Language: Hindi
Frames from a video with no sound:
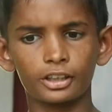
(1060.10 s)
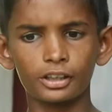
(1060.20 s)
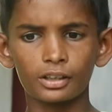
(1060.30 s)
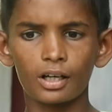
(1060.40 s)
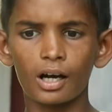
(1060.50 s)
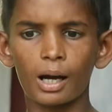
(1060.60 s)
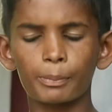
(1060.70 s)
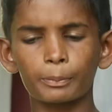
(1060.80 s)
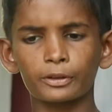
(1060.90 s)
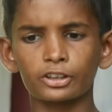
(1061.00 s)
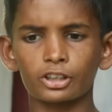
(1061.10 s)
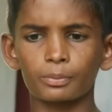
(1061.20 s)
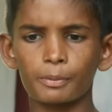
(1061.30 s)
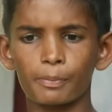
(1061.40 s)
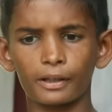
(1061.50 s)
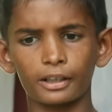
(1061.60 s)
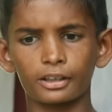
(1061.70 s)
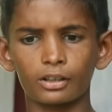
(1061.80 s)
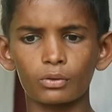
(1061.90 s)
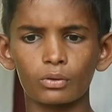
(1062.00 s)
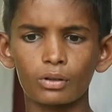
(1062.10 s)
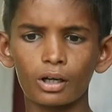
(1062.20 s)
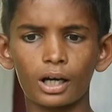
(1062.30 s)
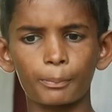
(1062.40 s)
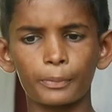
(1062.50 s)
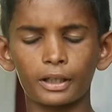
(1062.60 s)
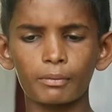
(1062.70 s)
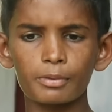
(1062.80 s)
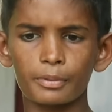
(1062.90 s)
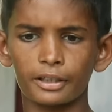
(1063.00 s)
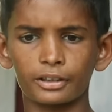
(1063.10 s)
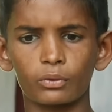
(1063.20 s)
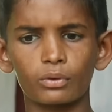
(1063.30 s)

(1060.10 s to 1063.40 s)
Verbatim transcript: दीदी आप अपनी सिर्फ पढ़ाई करो काम पर अब मैं